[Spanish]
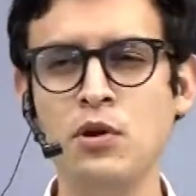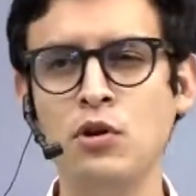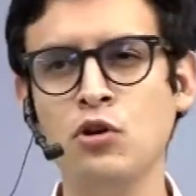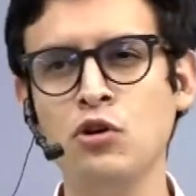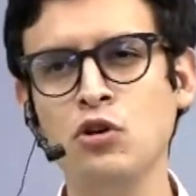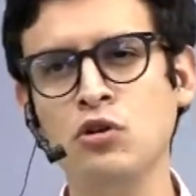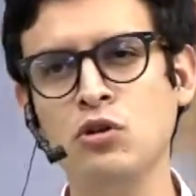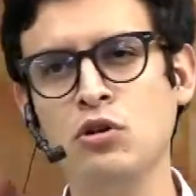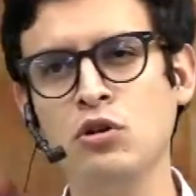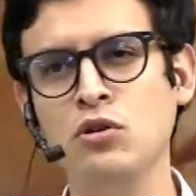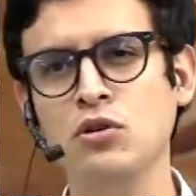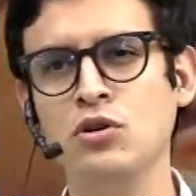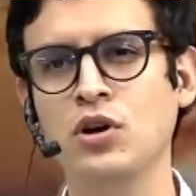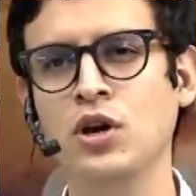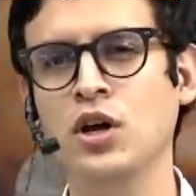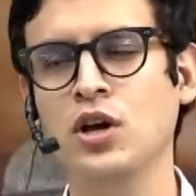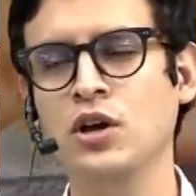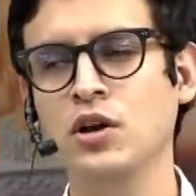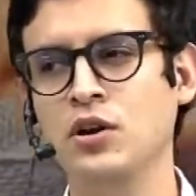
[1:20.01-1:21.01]
pero yo no,
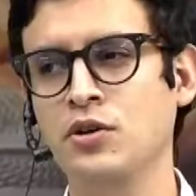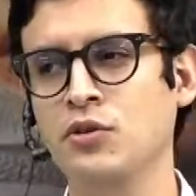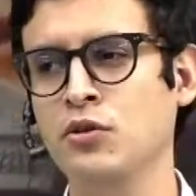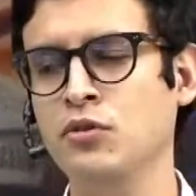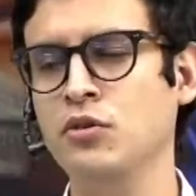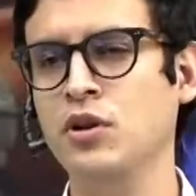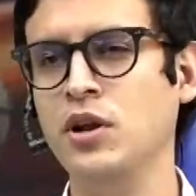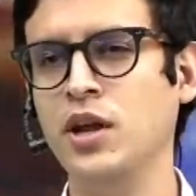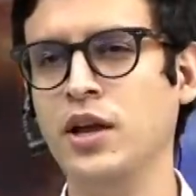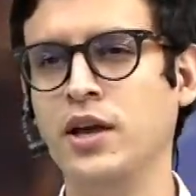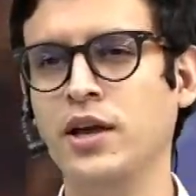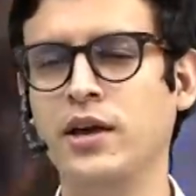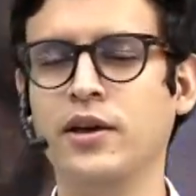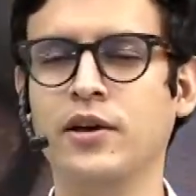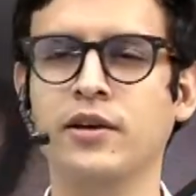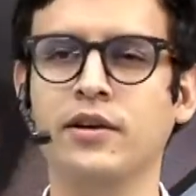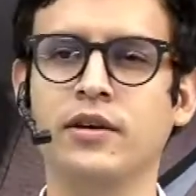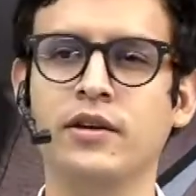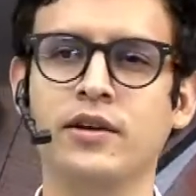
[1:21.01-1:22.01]
yo no
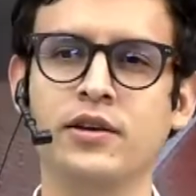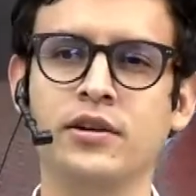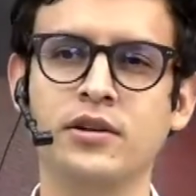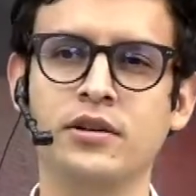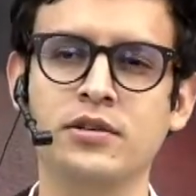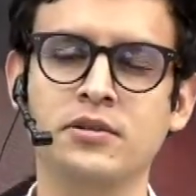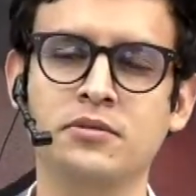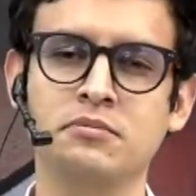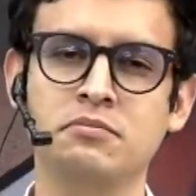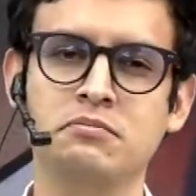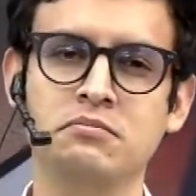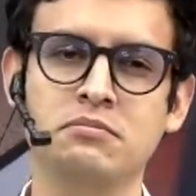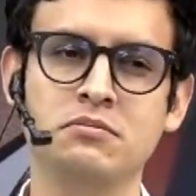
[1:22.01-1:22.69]
le, eh,